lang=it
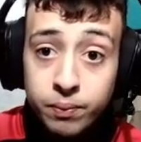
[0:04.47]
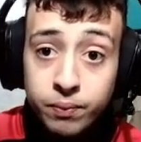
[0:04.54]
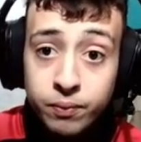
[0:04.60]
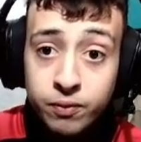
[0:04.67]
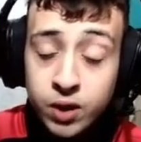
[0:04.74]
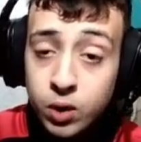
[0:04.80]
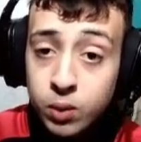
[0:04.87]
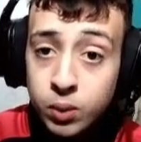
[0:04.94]

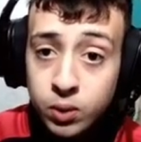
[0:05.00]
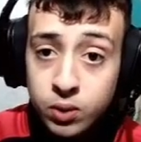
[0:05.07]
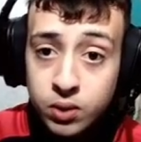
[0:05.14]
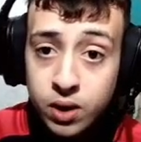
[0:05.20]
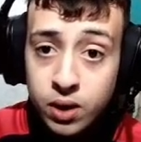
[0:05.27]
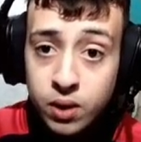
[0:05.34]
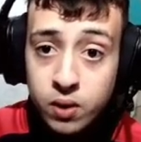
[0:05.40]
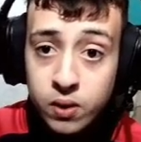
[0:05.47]
video molto
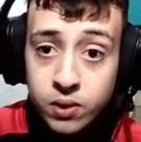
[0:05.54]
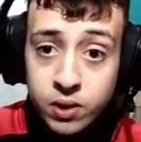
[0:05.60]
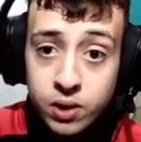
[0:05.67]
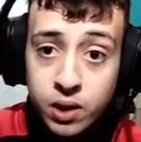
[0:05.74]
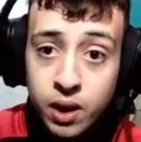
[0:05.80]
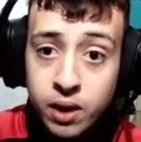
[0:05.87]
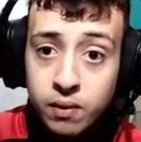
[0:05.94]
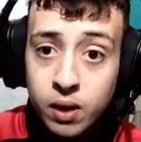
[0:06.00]
serio oggi
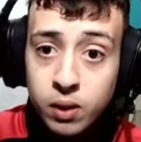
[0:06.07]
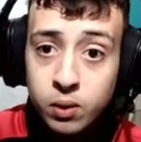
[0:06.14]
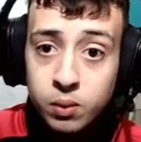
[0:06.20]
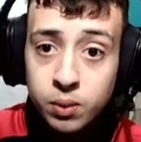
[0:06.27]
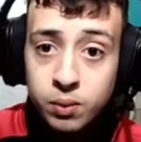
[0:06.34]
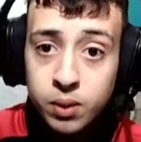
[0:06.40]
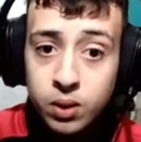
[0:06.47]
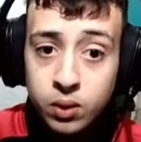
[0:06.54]
è arrivato il
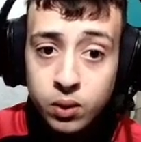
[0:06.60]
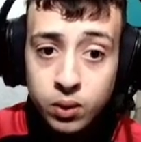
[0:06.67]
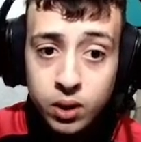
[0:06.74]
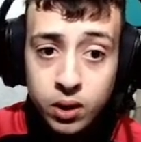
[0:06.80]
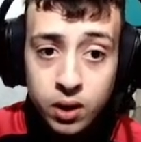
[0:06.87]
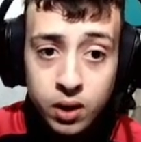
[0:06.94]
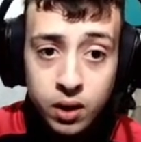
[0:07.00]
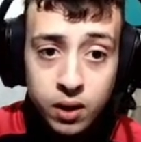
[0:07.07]
momento di
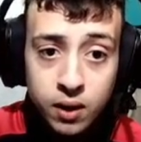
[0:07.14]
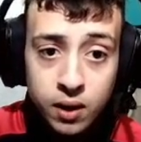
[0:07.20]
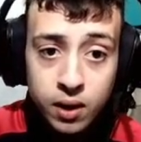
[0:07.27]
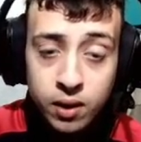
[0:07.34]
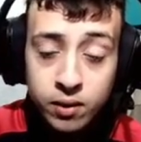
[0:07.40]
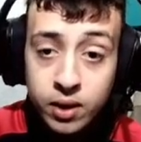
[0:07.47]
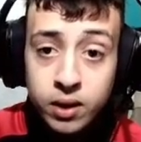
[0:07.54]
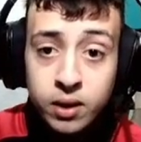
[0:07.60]
dire la
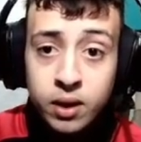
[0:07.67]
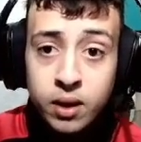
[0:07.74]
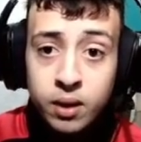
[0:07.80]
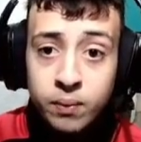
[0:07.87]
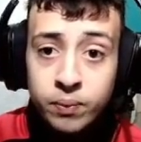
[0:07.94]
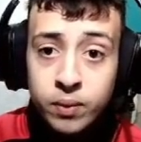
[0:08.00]
verità,